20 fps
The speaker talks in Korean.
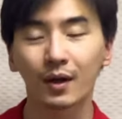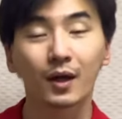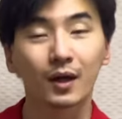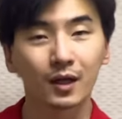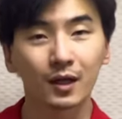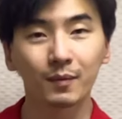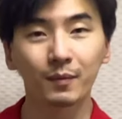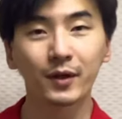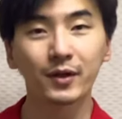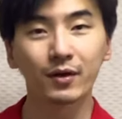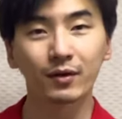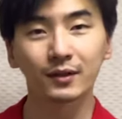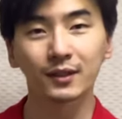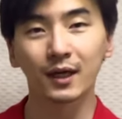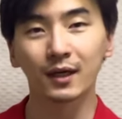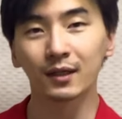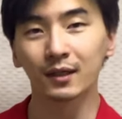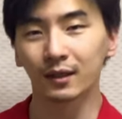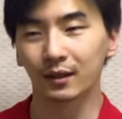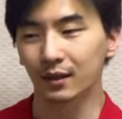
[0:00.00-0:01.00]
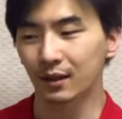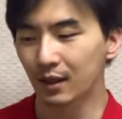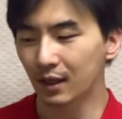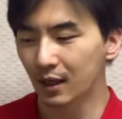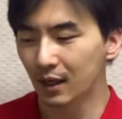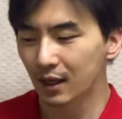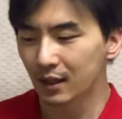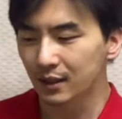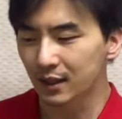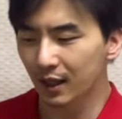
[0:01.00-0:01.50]
이번 영상은
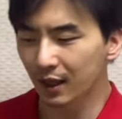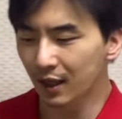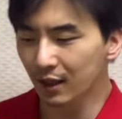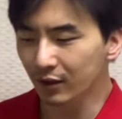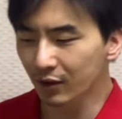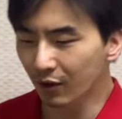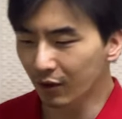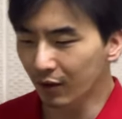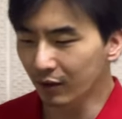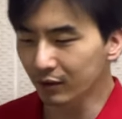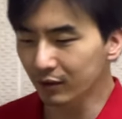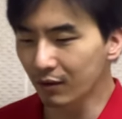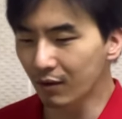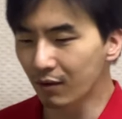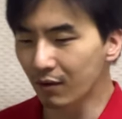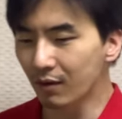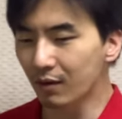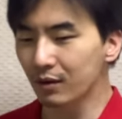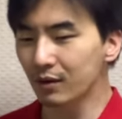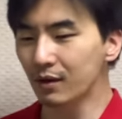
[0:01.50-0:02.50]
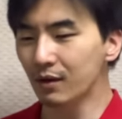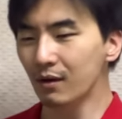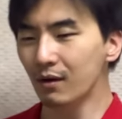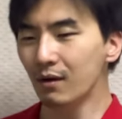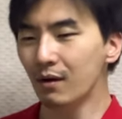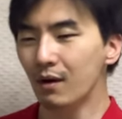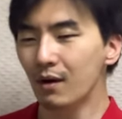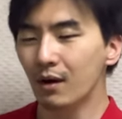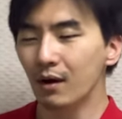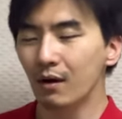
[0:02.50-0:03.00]
제가 겪었던 거를
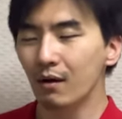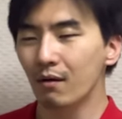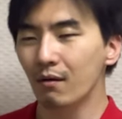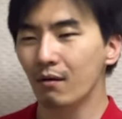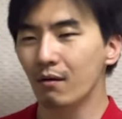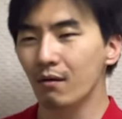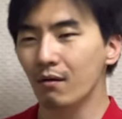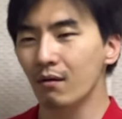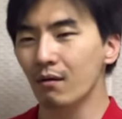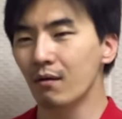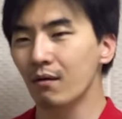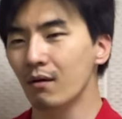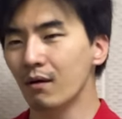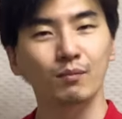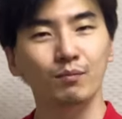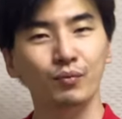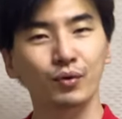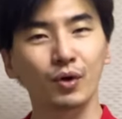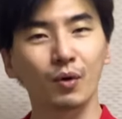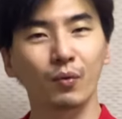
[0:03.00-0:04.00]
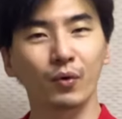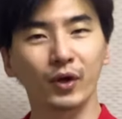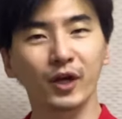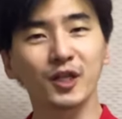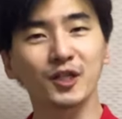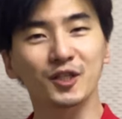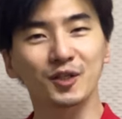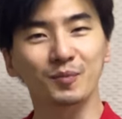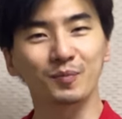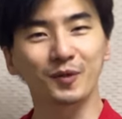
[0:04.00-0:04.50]

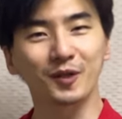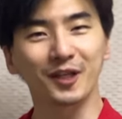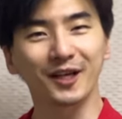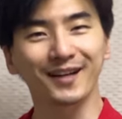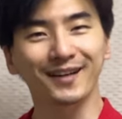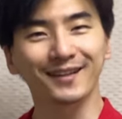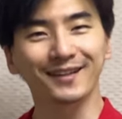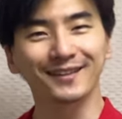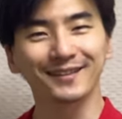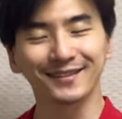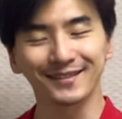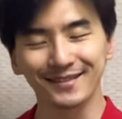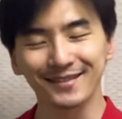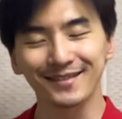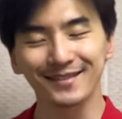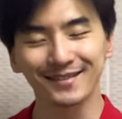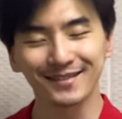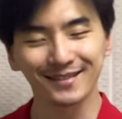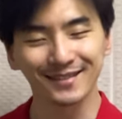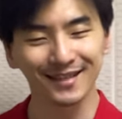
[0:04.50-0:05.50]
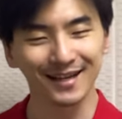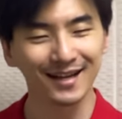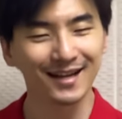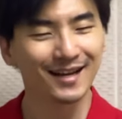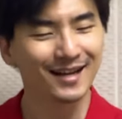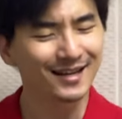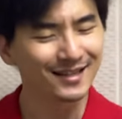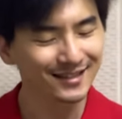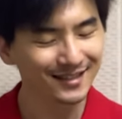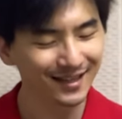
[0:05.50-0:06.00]
풀어보겠습니다. 자,
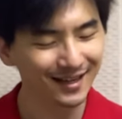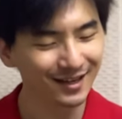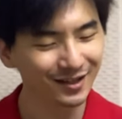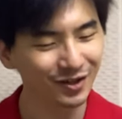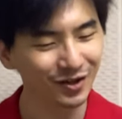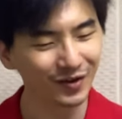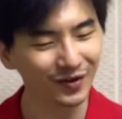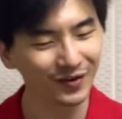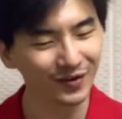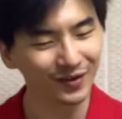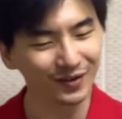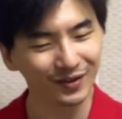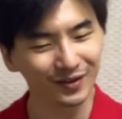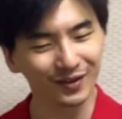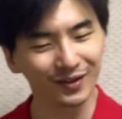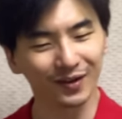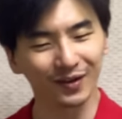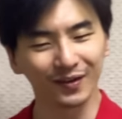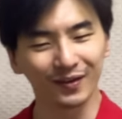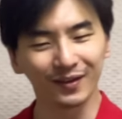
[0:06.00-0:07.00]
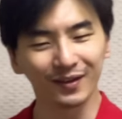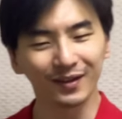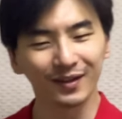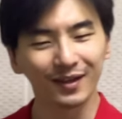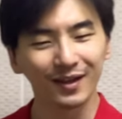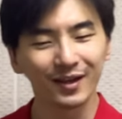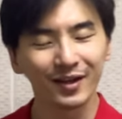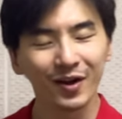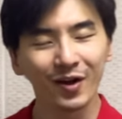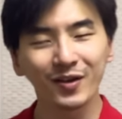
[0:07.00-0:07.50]
제가 겪었던
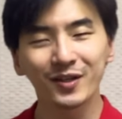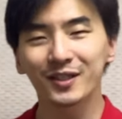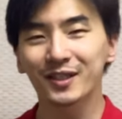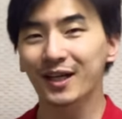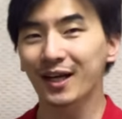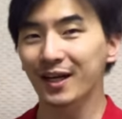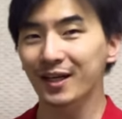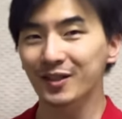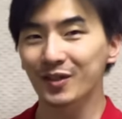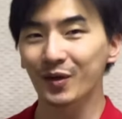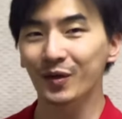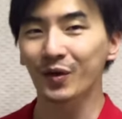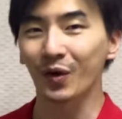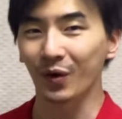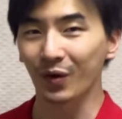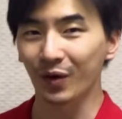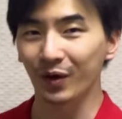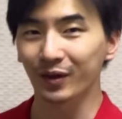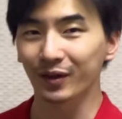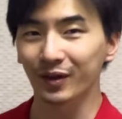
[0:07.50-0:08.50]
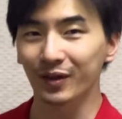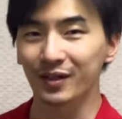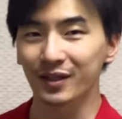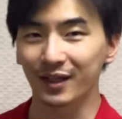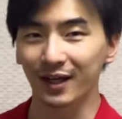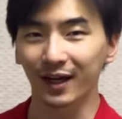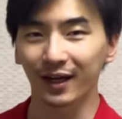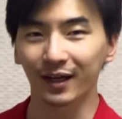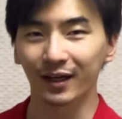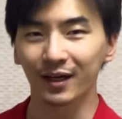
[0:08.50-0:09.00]
현장에서 겪었던
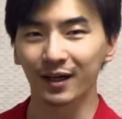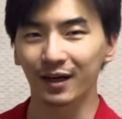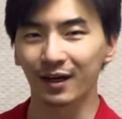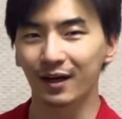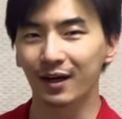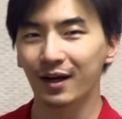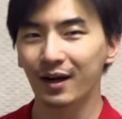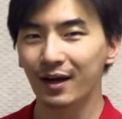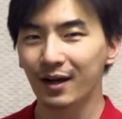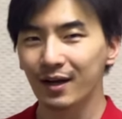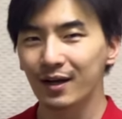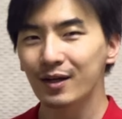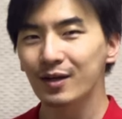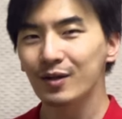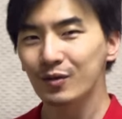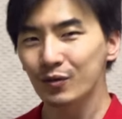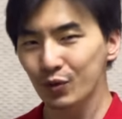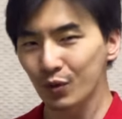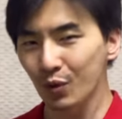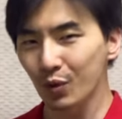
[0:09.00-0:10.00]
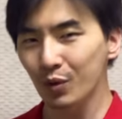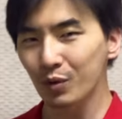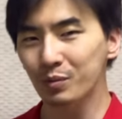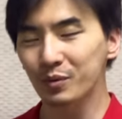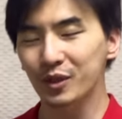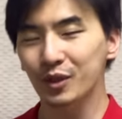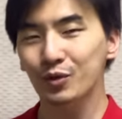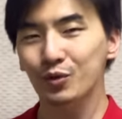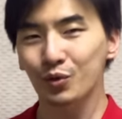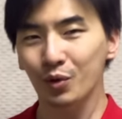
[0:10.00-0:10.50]
이야기를
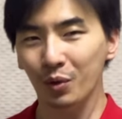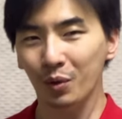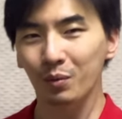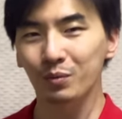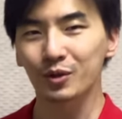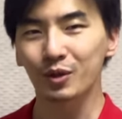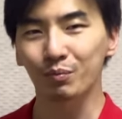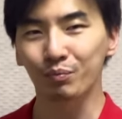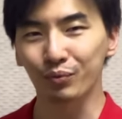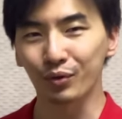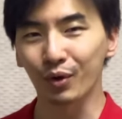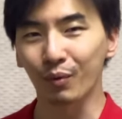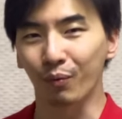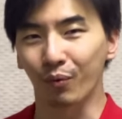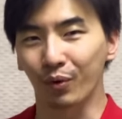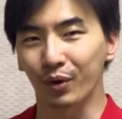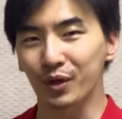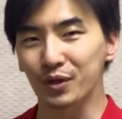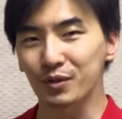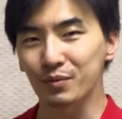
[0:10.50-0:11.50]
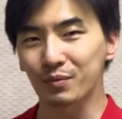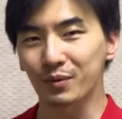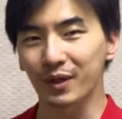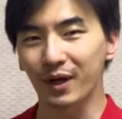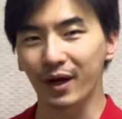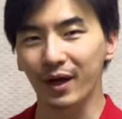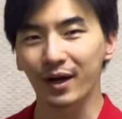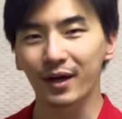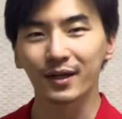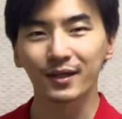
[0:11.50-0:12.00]
조금씩
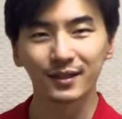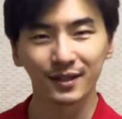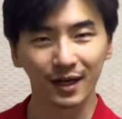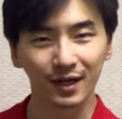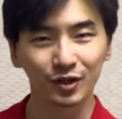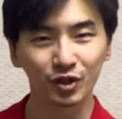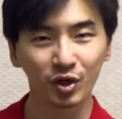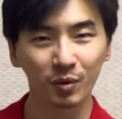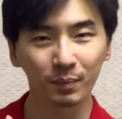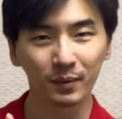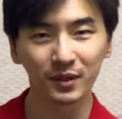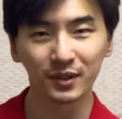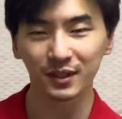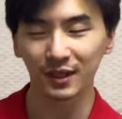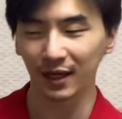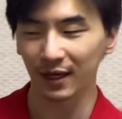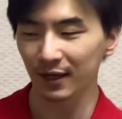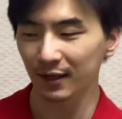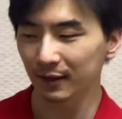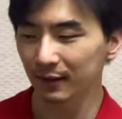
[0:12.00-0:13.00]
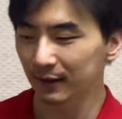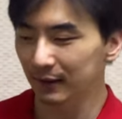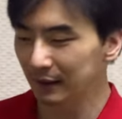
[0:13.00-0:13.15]
풀어보겠습니다. 자, 첫 번째,